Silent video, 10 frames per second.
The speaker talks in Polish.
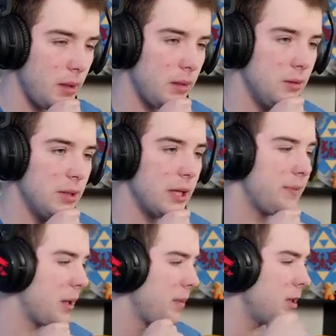Jak,
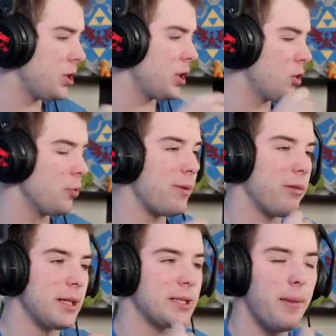jak będzie się skupiał
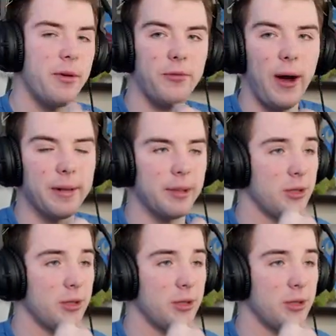na samej farmie,